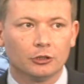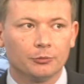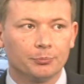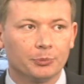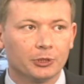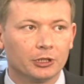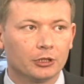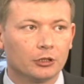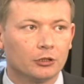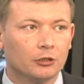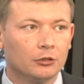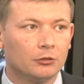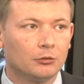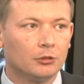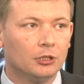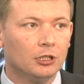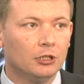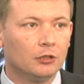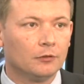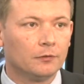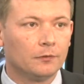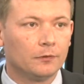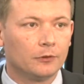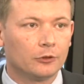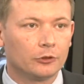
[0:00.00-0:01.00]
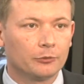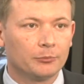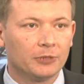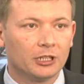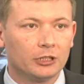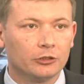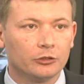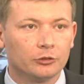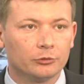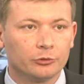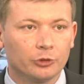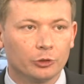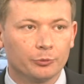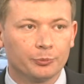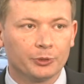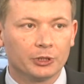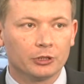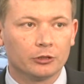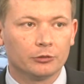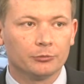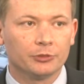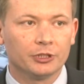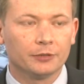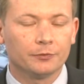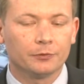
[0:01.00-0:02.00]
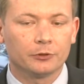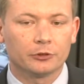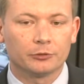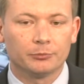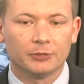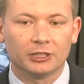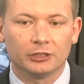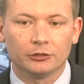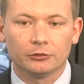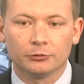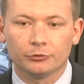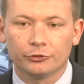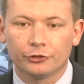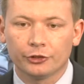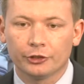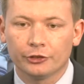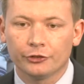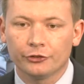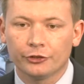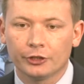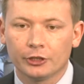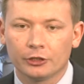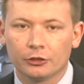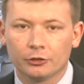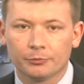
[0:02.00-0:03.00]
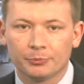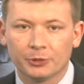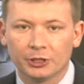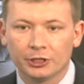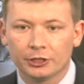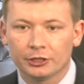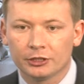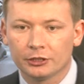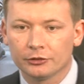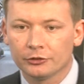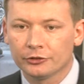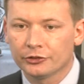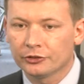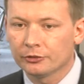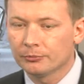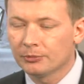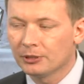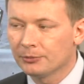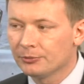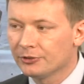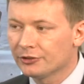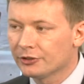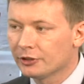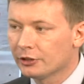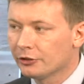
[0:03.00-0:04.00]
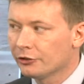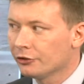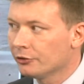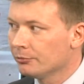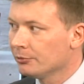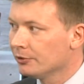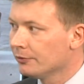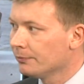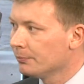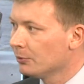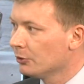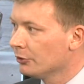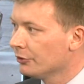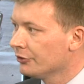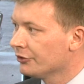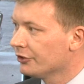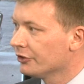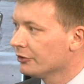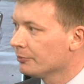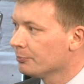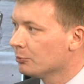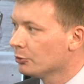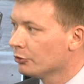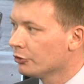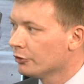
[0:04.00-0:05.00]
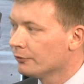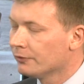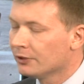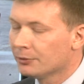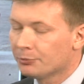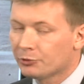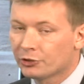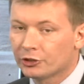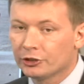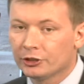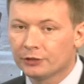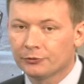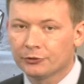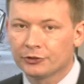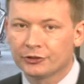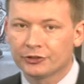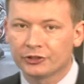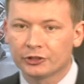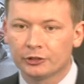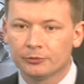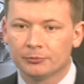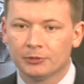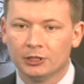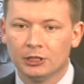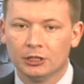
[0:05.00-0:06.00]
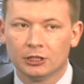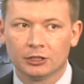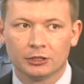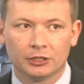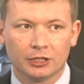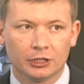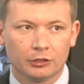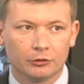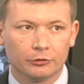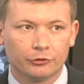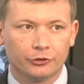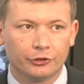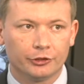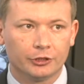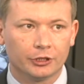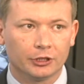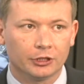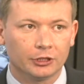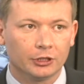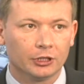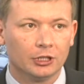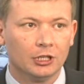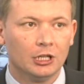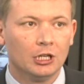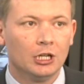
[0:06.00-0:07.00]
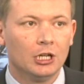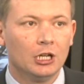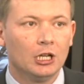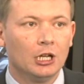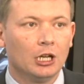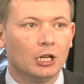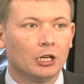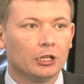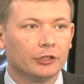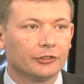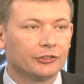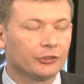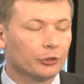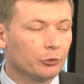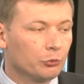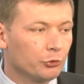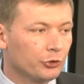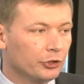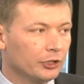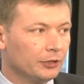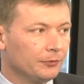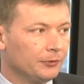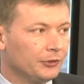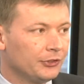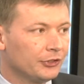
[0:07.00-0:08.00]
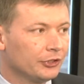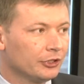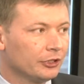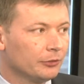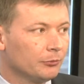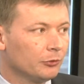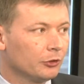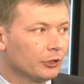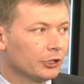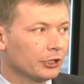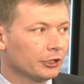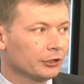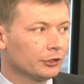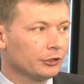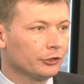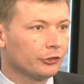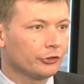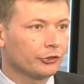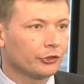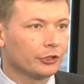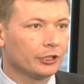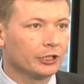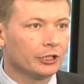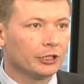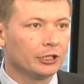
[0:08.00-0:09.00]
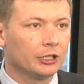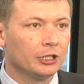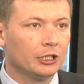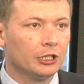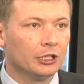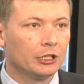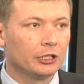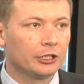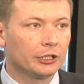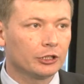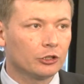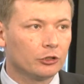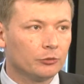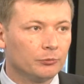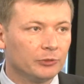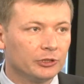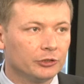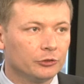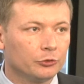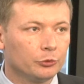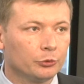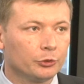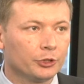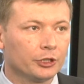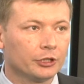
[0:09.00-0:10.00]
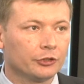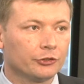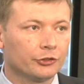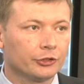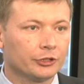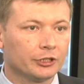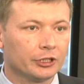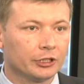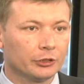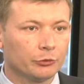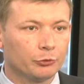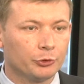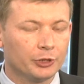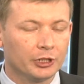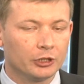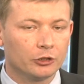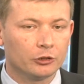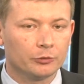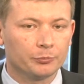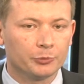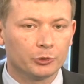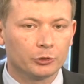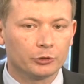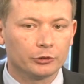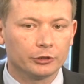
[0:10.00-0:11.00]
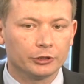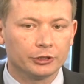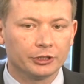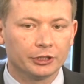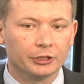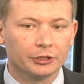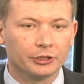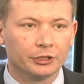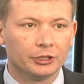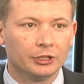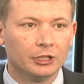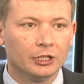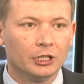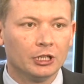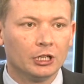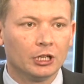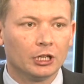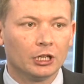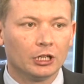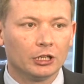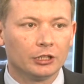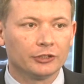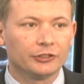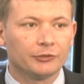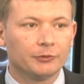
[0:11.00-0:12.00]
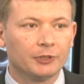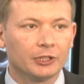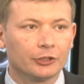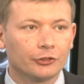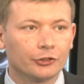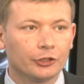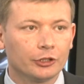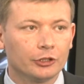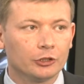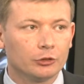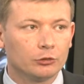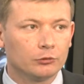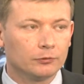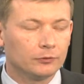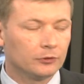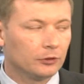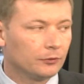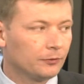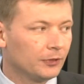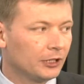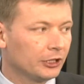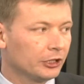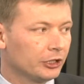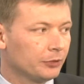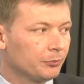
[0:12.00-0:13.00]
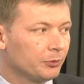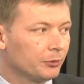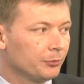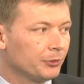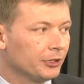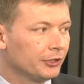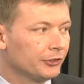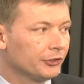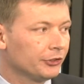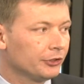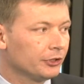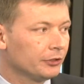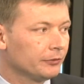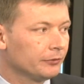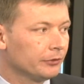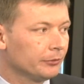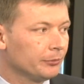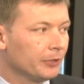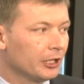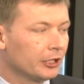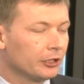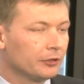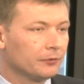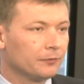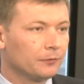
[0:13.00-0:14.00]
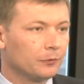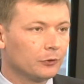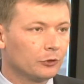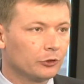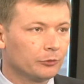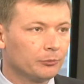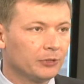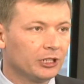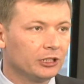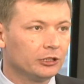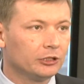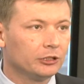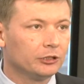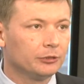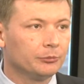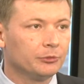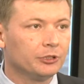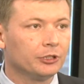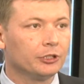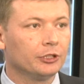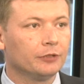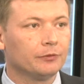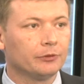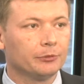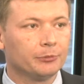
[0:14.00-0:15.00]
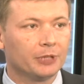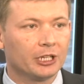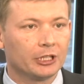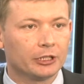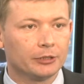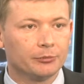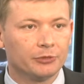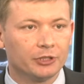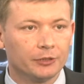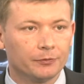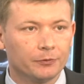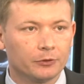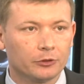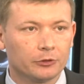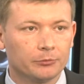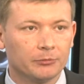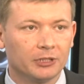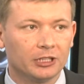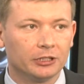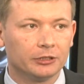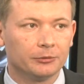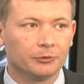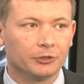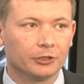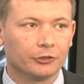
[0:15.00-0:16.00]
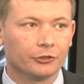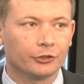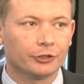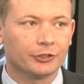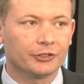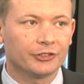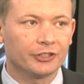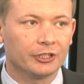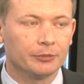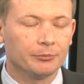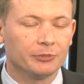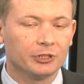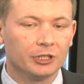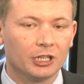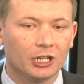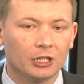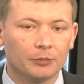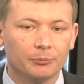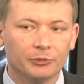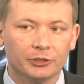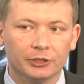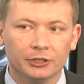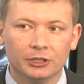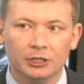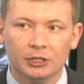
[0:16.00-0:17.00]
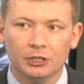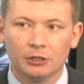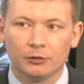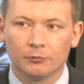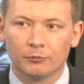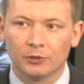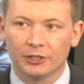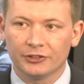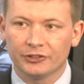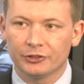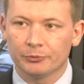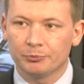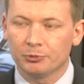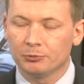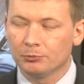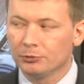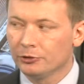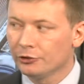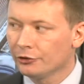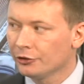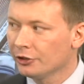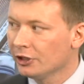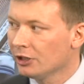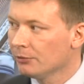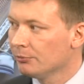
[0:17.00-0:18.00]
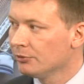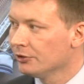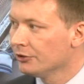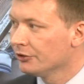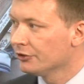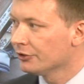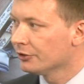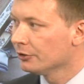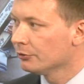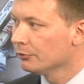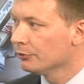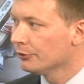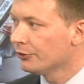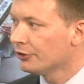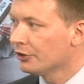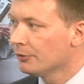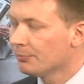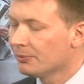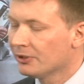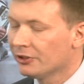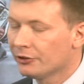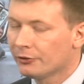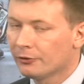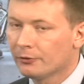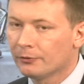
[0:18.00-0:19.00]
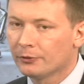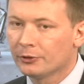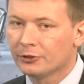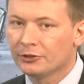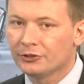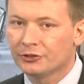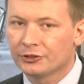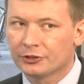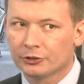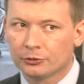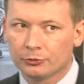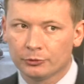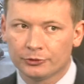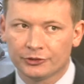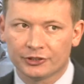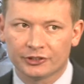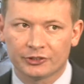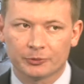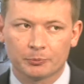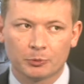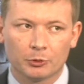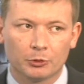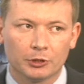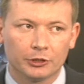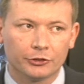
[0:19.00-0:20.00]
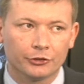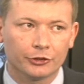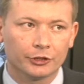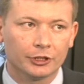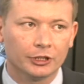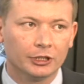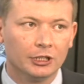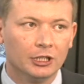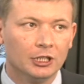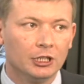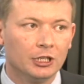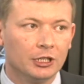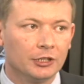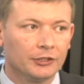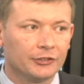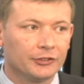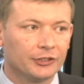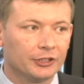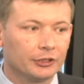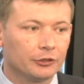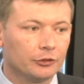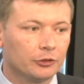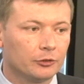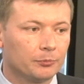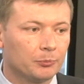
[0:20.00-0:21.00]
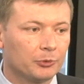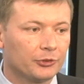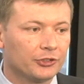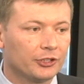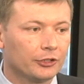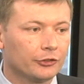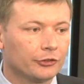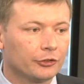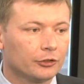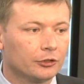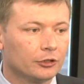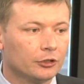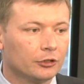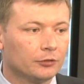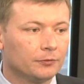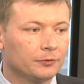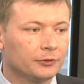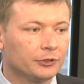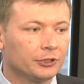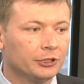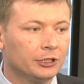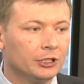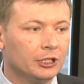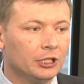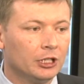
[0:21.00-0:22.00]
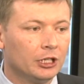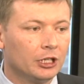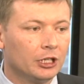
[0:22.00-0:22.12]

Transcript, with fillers: opieką formalną i opieką nieformalną. Ciężar opieki nad osobami starszymi w Polsce spoczywa przede wszystkim na rodzinach. E, Sojusz Lewicy Demokratycznej rekomenduje, czy traktuje jako priorytet e, zwiększenie równowagi pomiędzy tym wymiarem formalnym i wymiarem nieformalnym. Znaczy chcemy, aby władze publiczne, aby instytucje państwowe, instytucje społeczne, sektor pozarządowy